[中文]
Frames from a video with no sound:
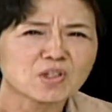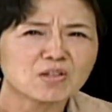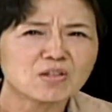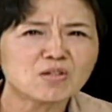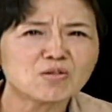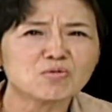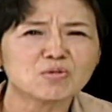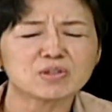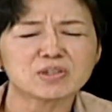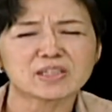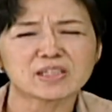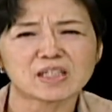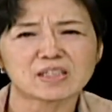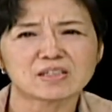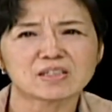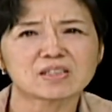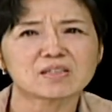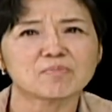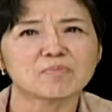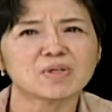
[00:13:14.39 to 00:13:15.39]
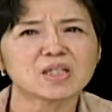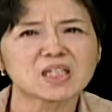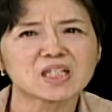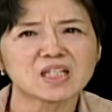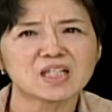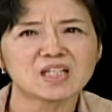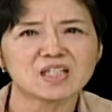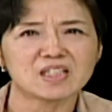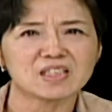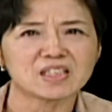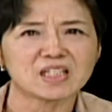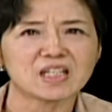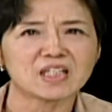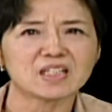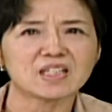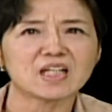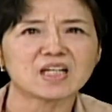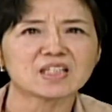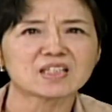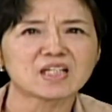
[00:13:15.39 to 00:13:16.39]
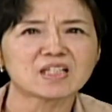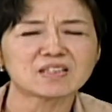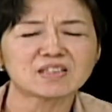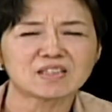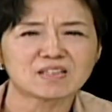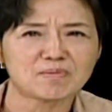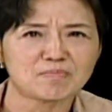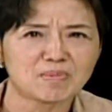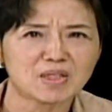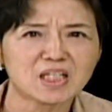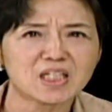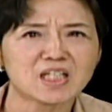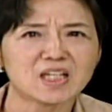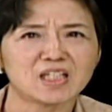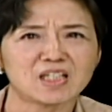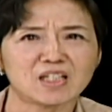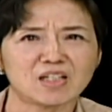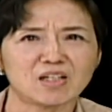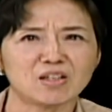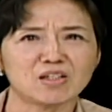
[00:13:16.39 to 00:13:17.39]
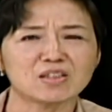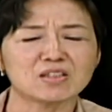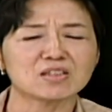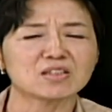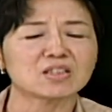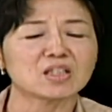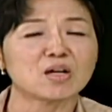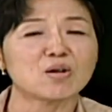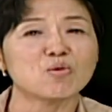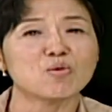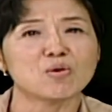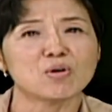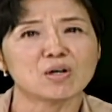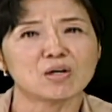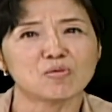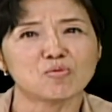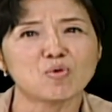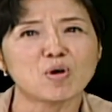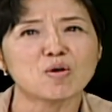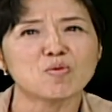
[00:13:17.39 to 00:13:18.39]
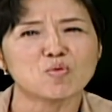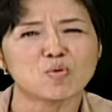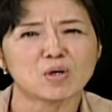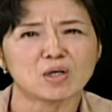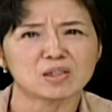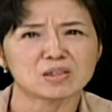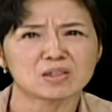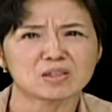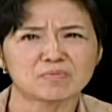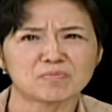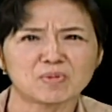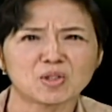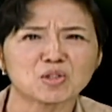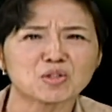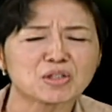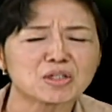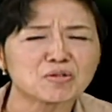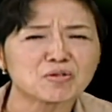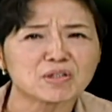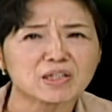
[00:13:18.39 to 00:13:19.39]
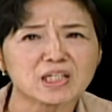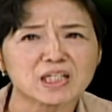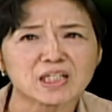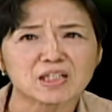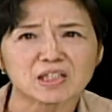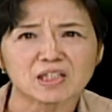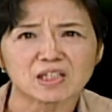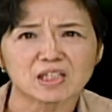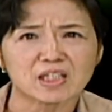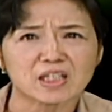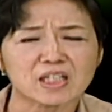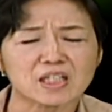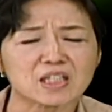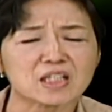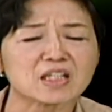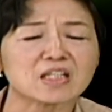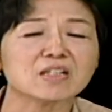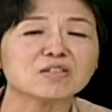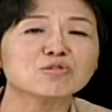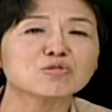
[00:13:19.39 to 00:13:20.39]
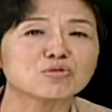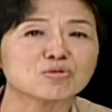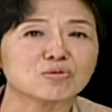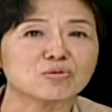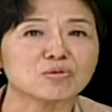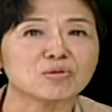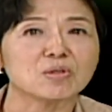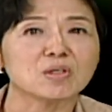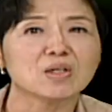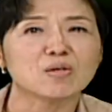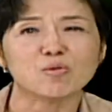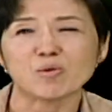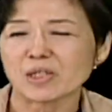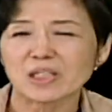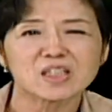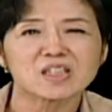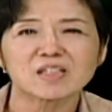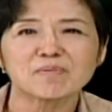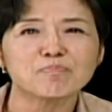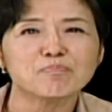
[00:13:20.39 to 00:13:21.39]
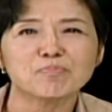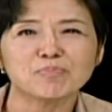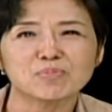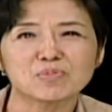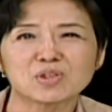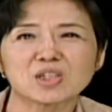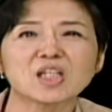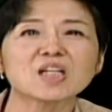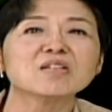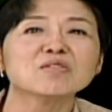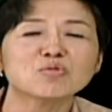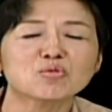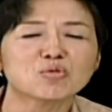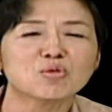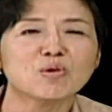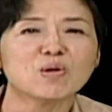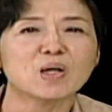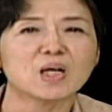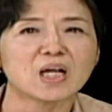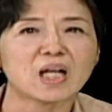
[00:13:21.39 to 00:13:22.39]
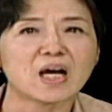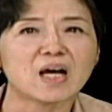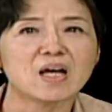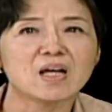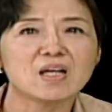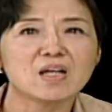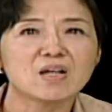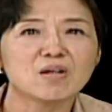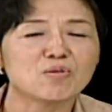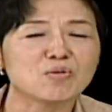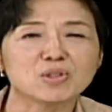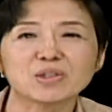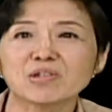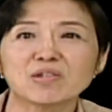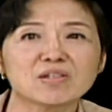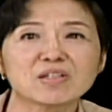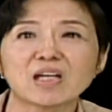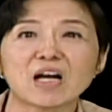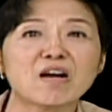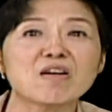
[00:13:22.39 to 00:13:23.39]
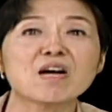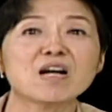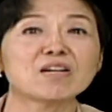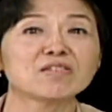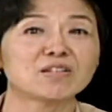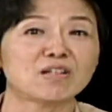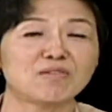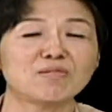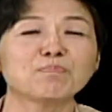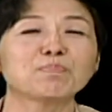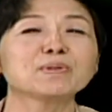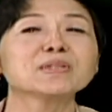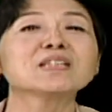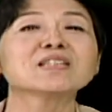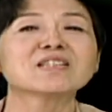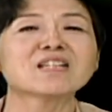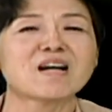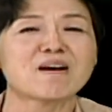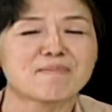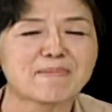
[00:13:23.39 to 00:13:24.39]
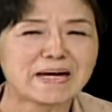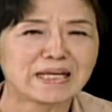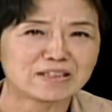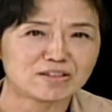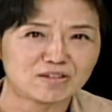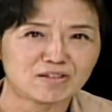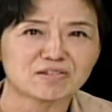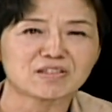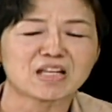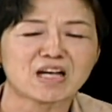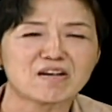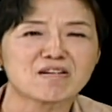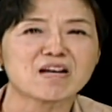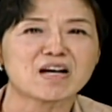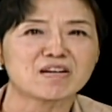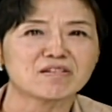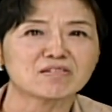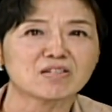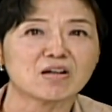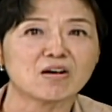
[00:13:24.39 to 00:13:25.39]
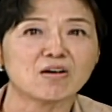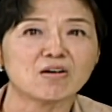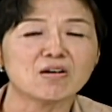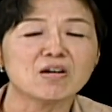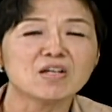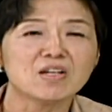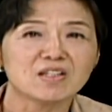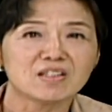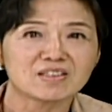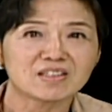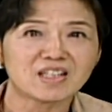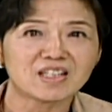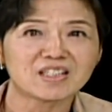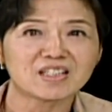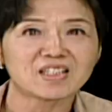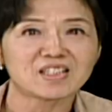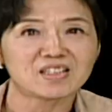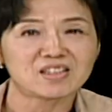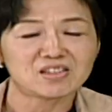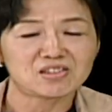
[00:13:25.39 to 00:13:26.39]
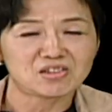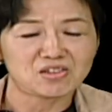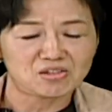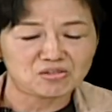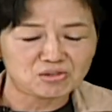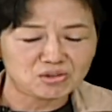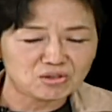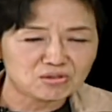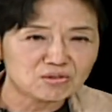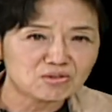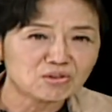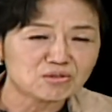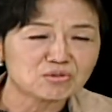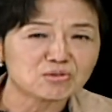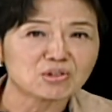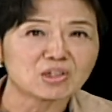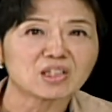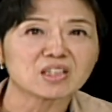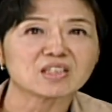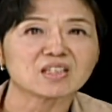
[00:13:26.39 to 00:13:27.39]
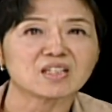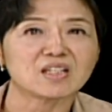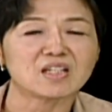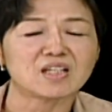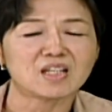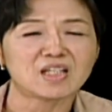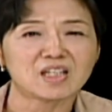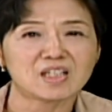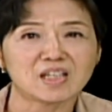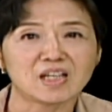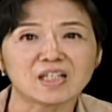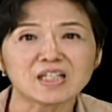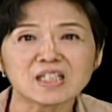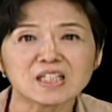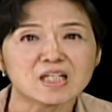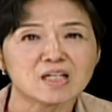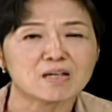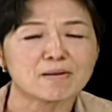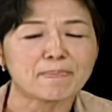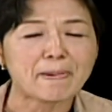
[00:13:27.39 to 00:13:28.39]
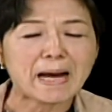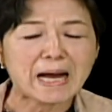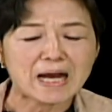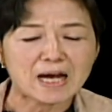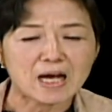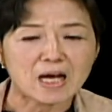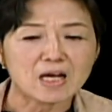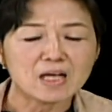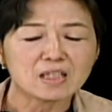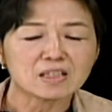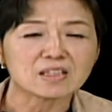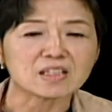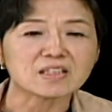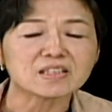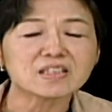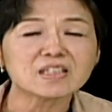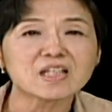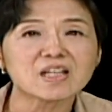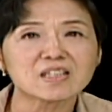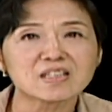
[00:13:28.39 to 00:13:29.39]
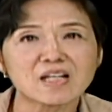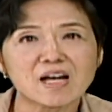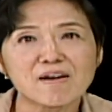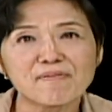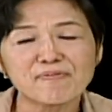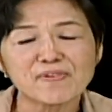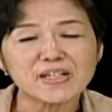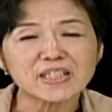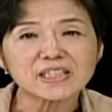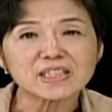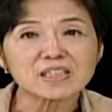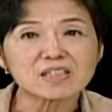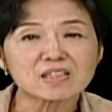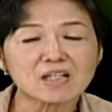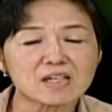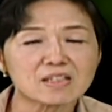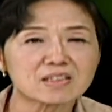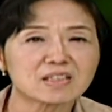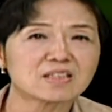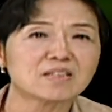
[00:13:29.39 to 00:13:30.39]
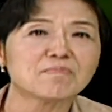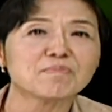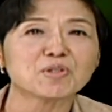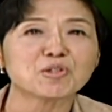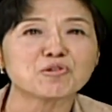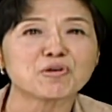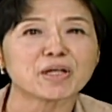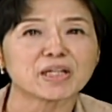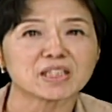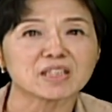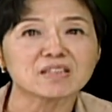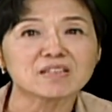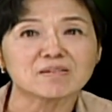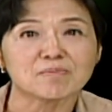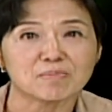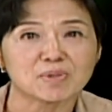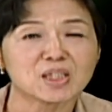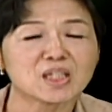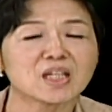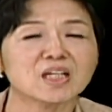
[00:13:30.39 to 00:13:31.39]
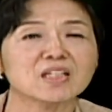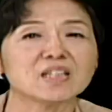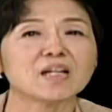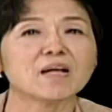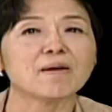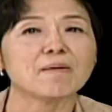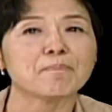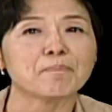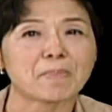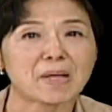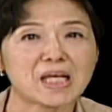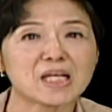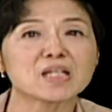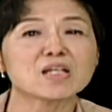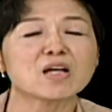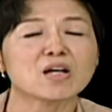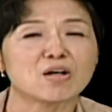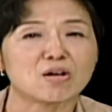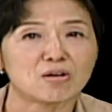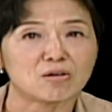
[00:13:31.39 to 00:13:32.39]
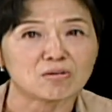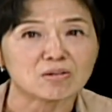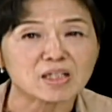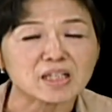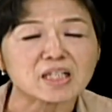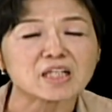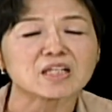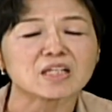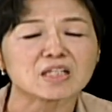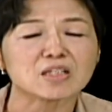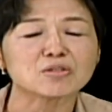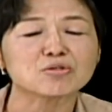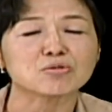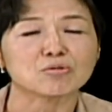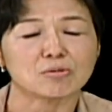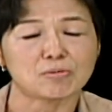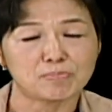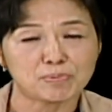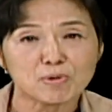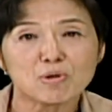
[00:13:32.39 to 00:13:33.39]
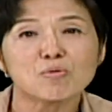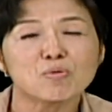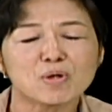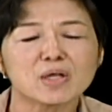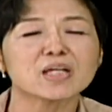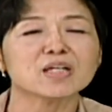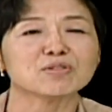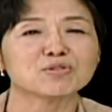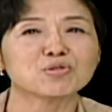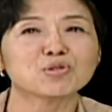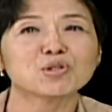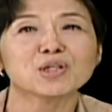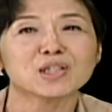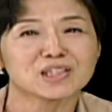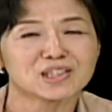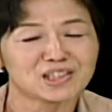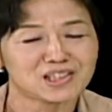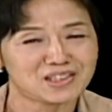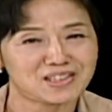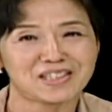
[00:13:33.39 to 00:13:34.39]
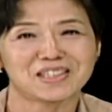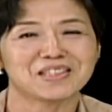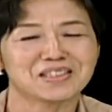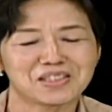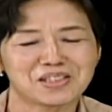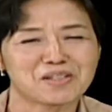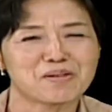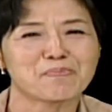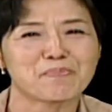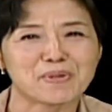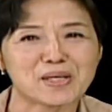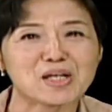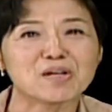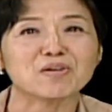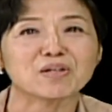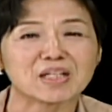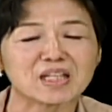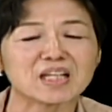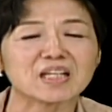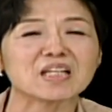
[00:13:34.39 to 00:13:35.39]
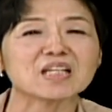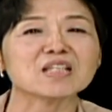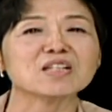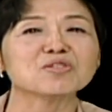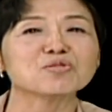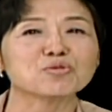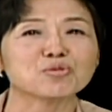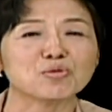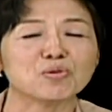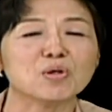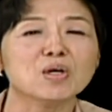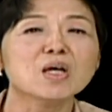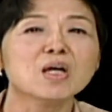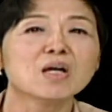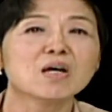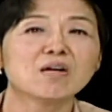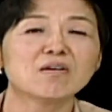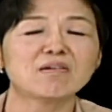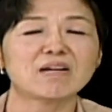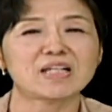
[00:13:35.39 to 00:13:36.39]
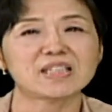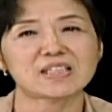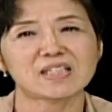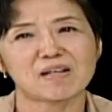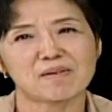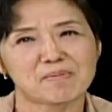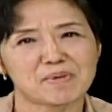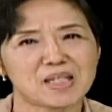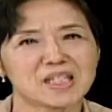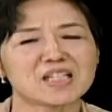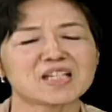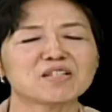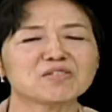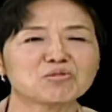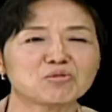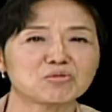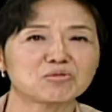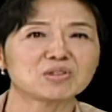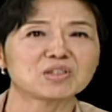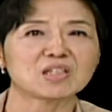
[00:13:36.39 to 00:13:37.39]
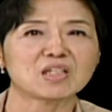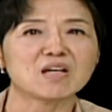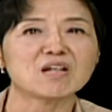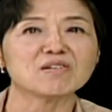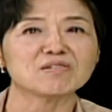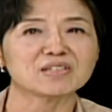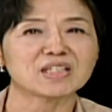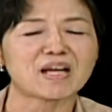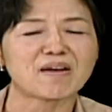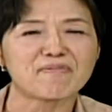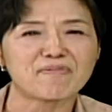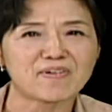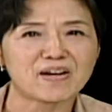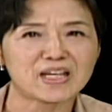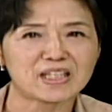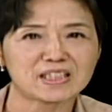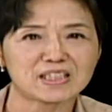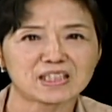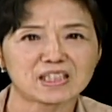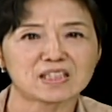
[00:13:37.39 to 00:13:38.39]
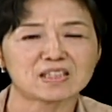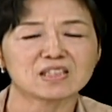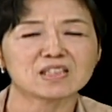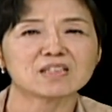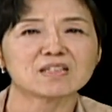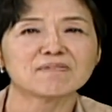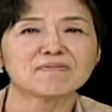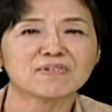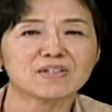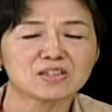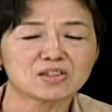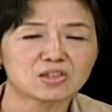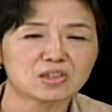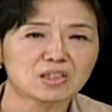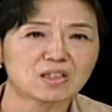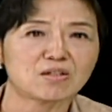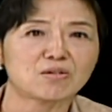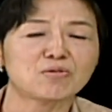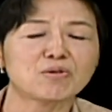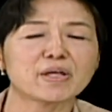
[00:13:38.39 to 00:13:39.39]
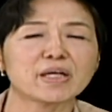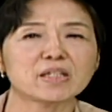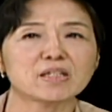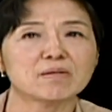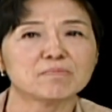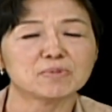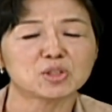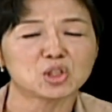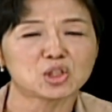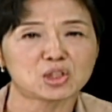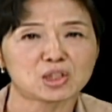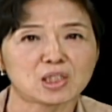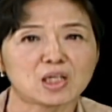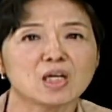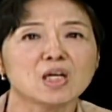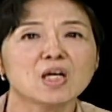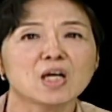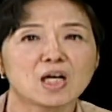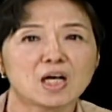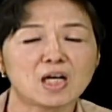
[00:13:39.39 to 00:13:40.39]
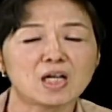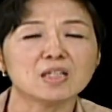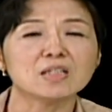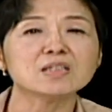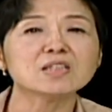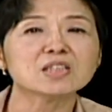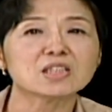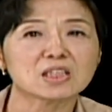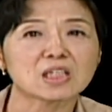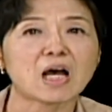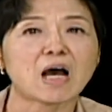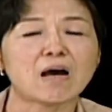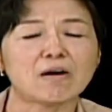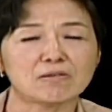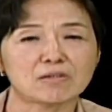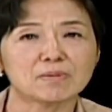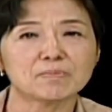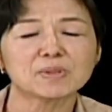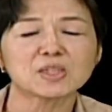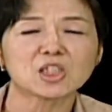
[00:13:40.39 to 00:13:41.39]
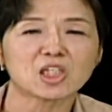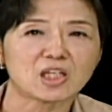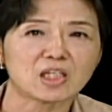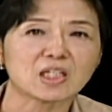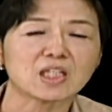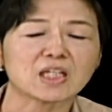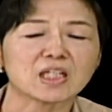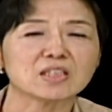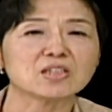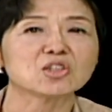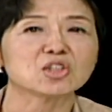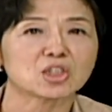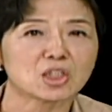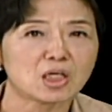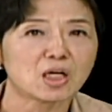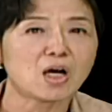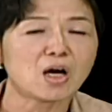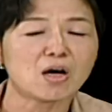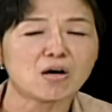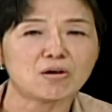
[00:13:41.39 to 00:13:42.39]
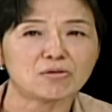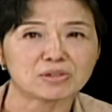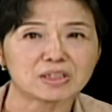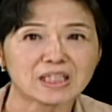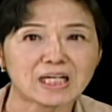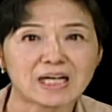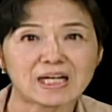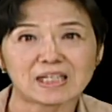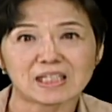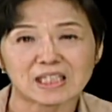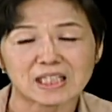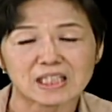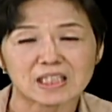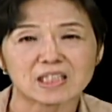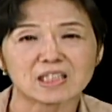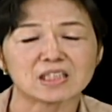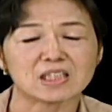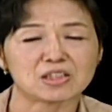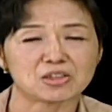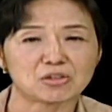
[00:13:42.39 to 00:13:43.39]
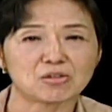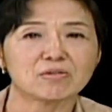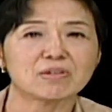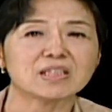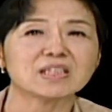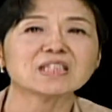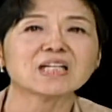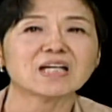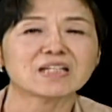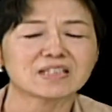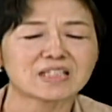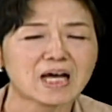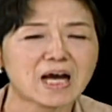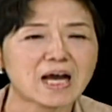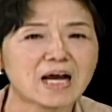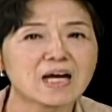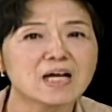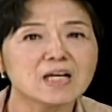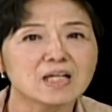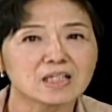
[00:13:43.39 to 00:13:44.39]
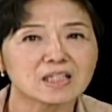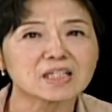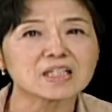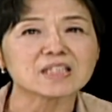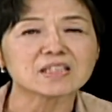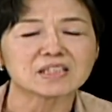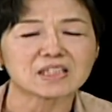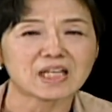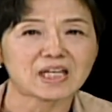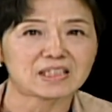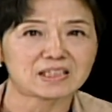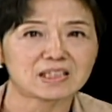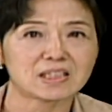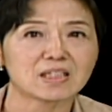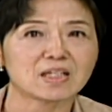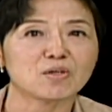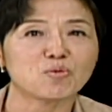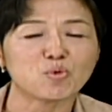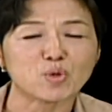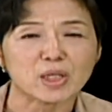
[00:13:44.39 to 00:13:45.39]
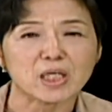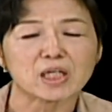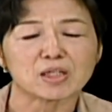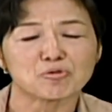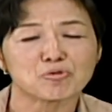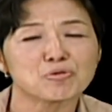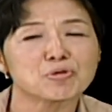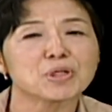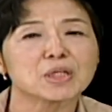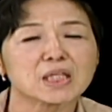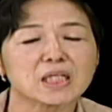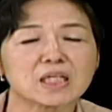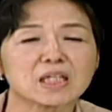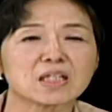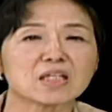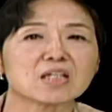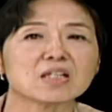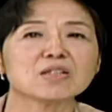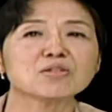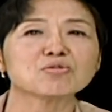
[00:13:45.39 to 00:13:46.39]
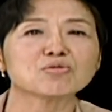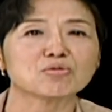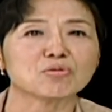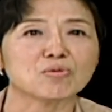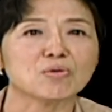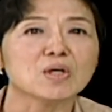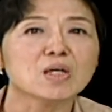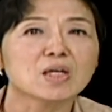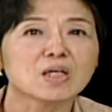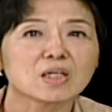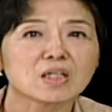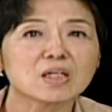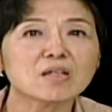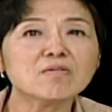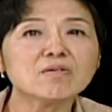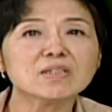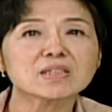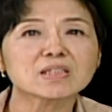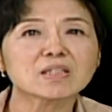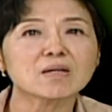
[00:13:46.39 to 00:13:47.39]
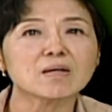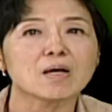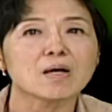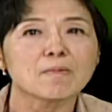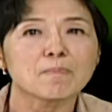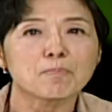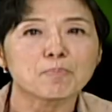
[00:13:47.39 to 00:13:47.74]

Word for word: 那我想怎么可能呢？他怎么可能叫我问我什么预立立遗嘱？我一定听错了。我就摇摇头，不知道嘛，就摇摇头。那那个教授就觉得很可怕，你既然搭飞机搭这么远，你怎么可能没有立遗嘱？不过我也确实那个时候没有立遗嘱。后来在那边念书之后，才发现西方社会他们是很早，他们成年之后家里的人就会让他立下这个啊，预立遗嘱，因为这。